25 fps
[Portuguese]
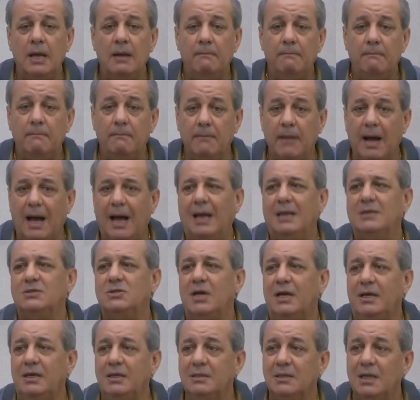mas
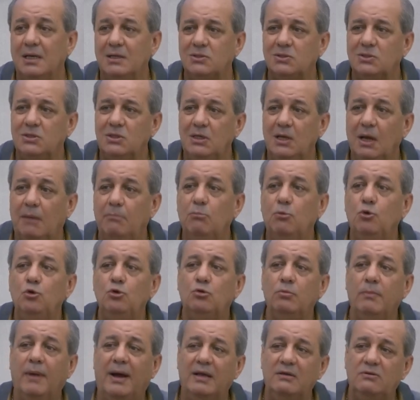ainda assim é
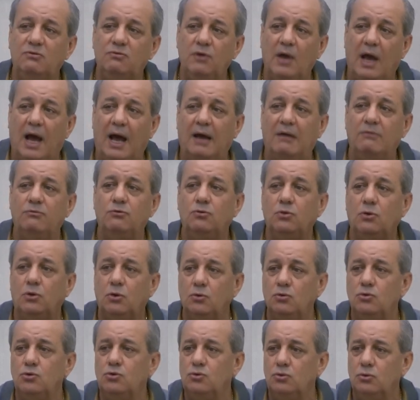muito mais viável do que
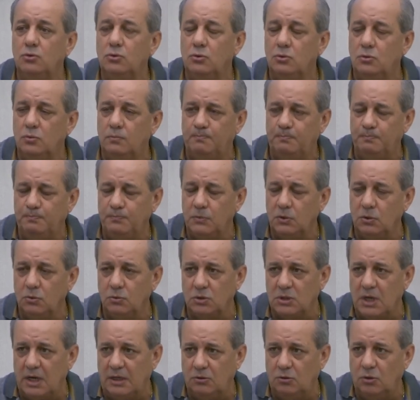o juro
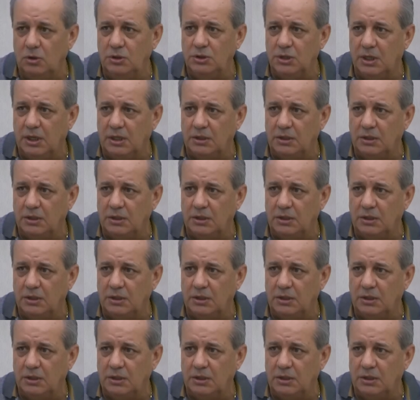dos é cartões de crédito. É fácil